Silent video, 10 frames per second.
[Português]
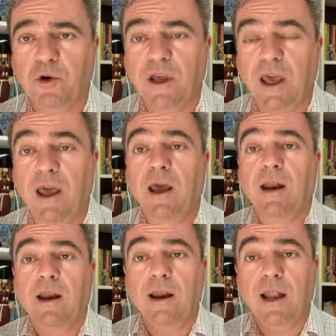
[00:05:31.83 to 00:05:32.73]
porque
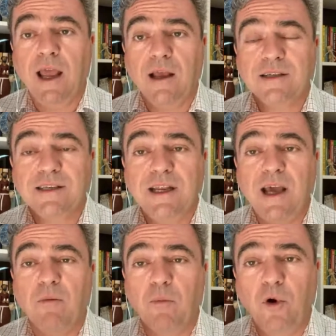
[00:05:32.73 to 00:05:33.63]
de,
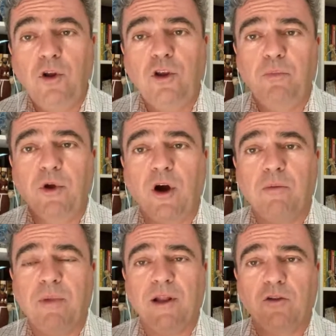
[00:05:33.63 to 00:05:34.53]
seria muito
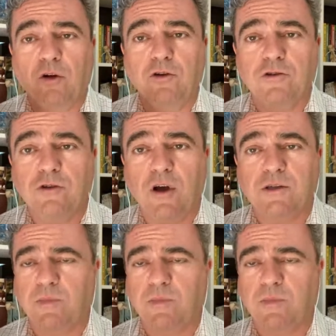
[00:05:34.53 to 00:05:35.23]
pior para todos nós,